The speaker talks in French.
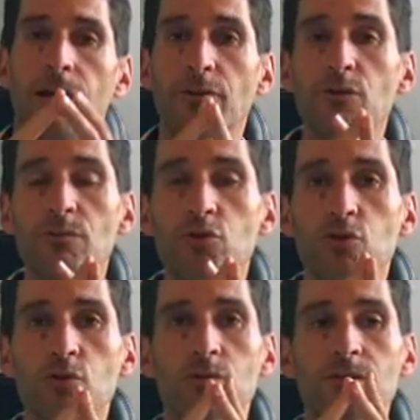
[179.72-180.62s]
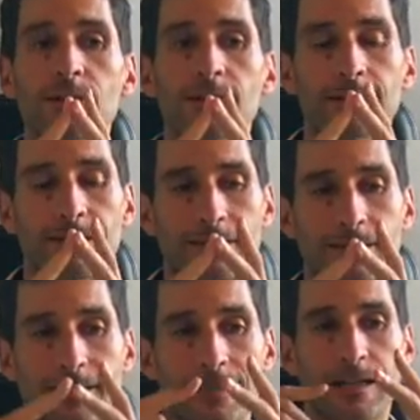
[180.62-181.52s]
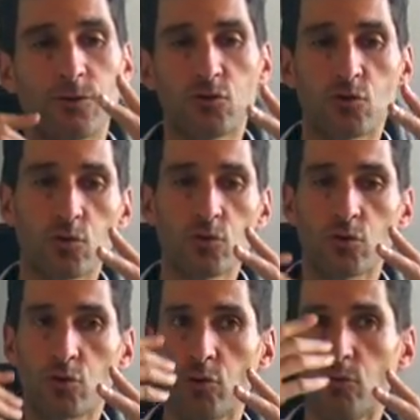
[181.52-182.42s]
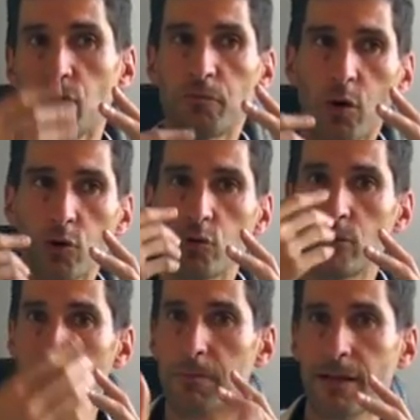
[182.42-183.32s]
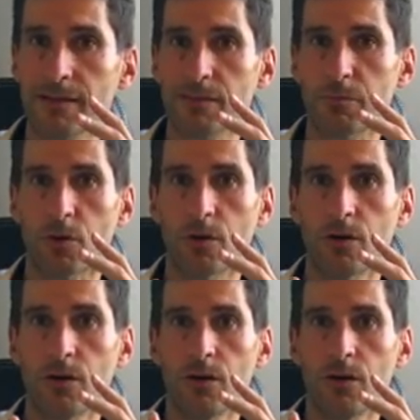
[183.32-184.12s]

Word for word: La deuxième chose, c'est la notion de mouvement, de déplacement.